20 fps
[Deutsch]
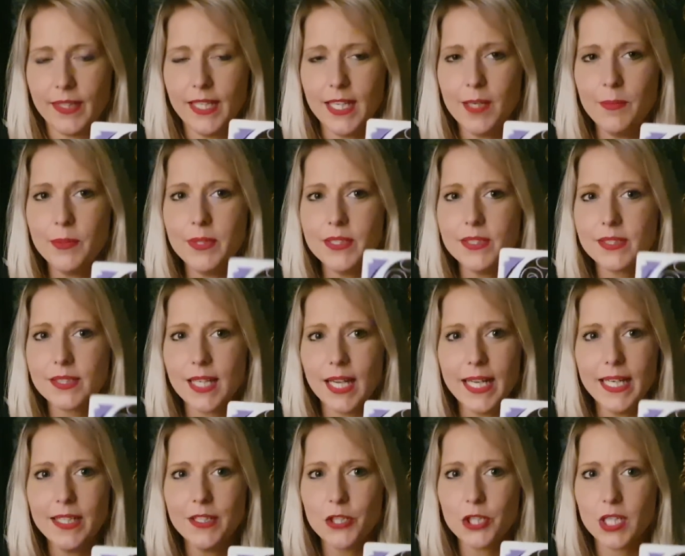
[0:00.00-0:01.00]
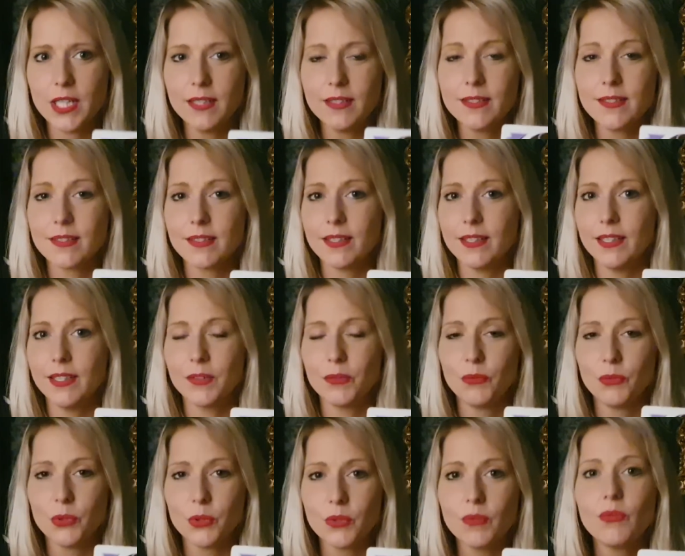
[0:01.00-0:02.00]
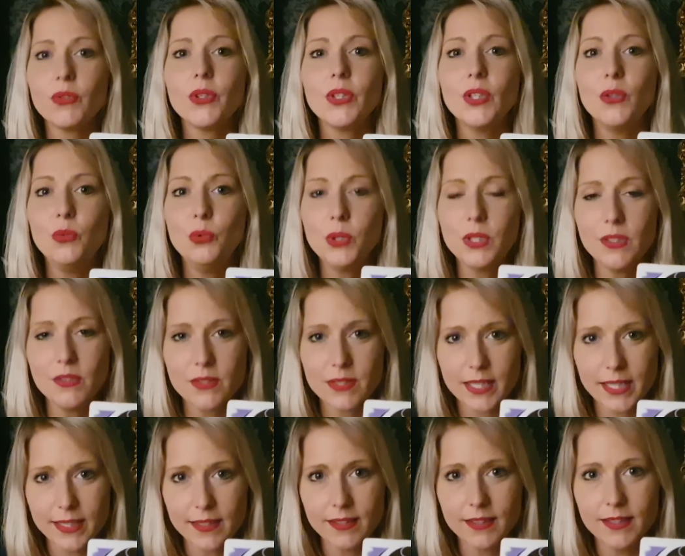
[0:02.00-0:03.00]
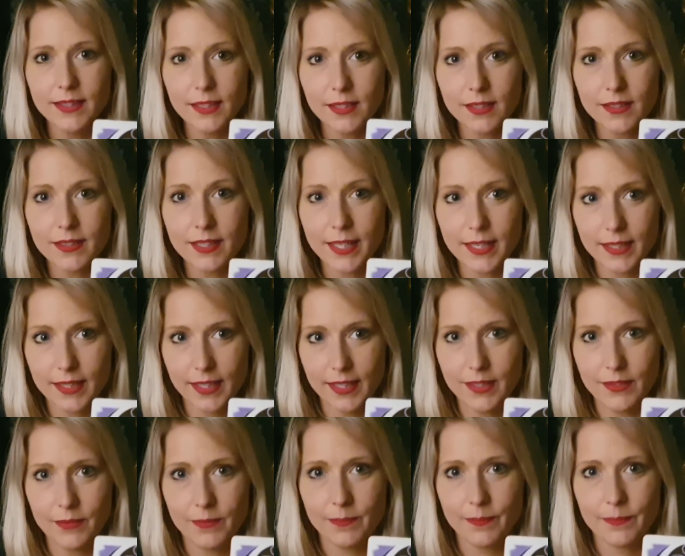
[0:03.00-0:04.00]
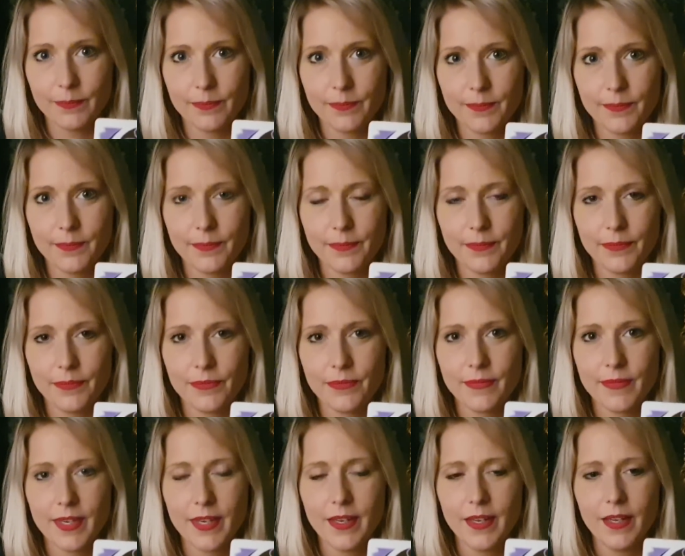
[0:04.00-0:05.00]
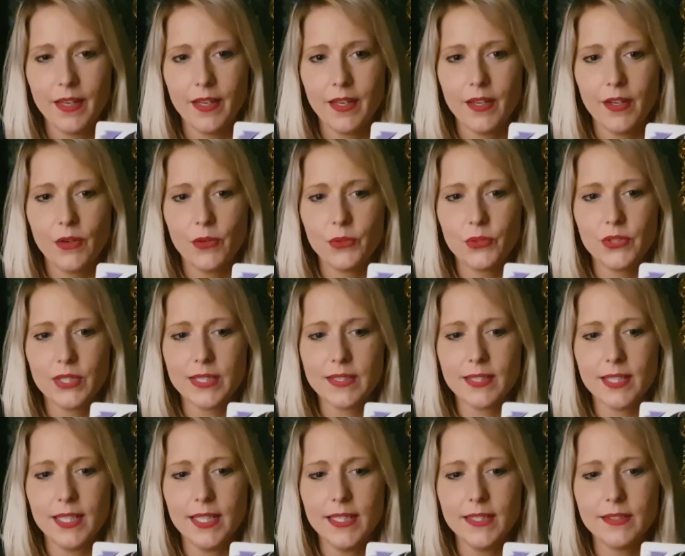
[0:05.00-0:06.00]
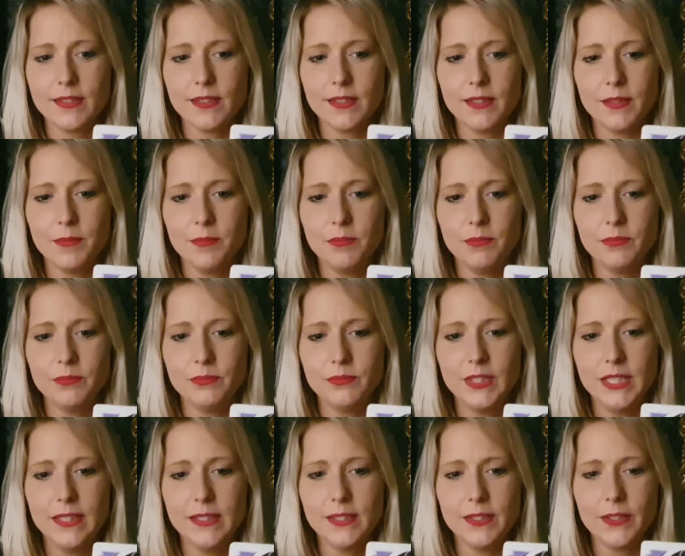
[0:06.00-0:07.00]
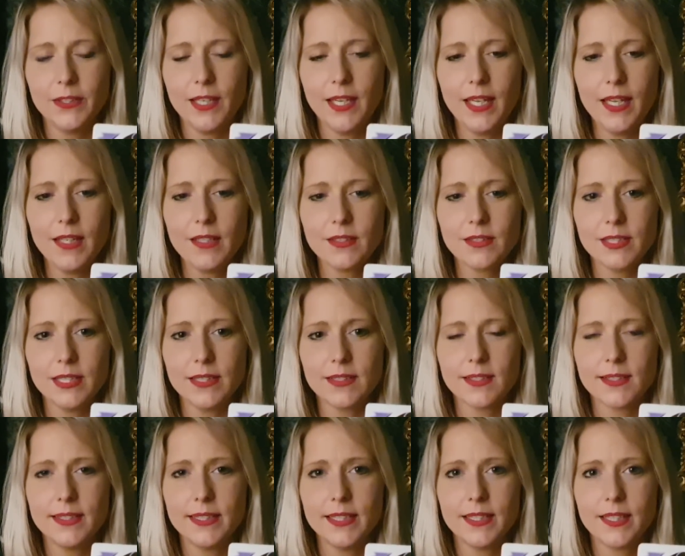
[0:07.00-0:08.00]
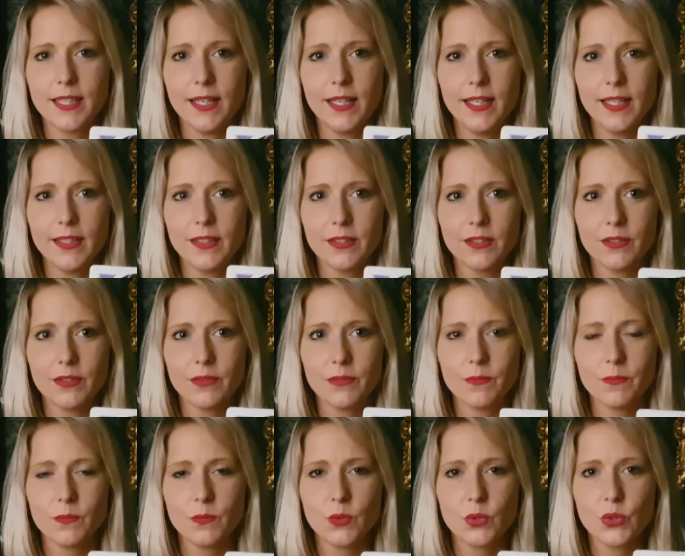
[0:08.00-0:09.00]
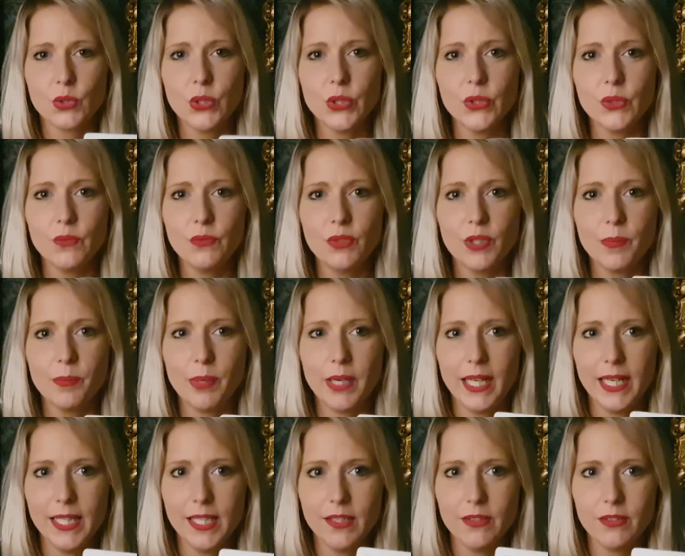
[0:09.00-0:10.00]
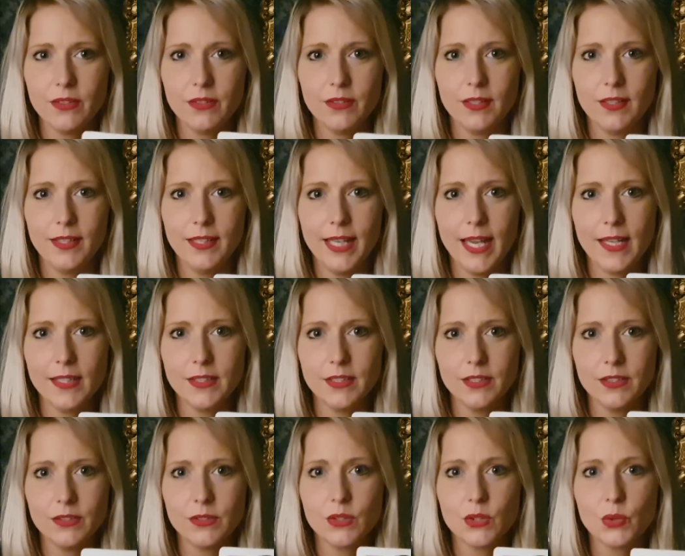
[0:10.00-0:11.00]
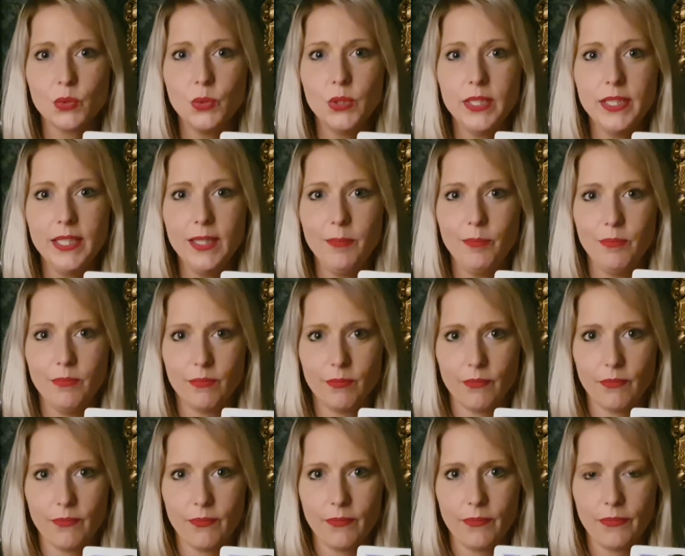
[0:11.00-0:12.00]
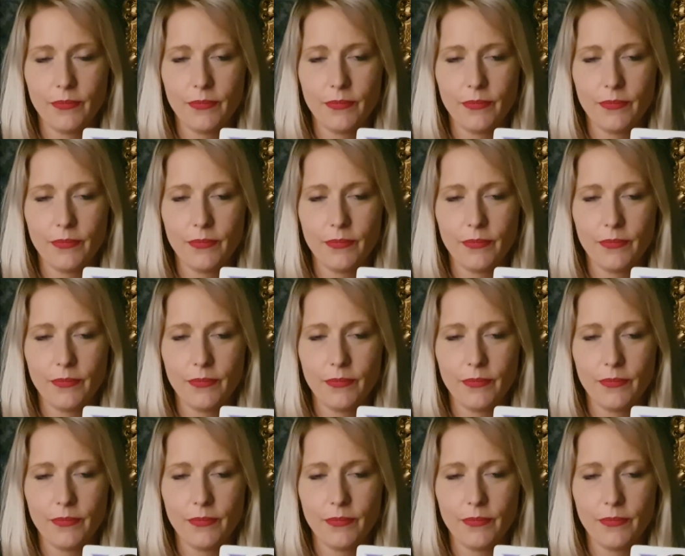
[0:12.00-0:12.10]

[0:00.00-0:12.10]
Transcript: Gäbe es keine Schattenseiten, würden wir die guten Seiten nicht erkennen. Und das heißt, ähm, diese Gegensätzlichkeiten sollten wir beide lernen zu lieben.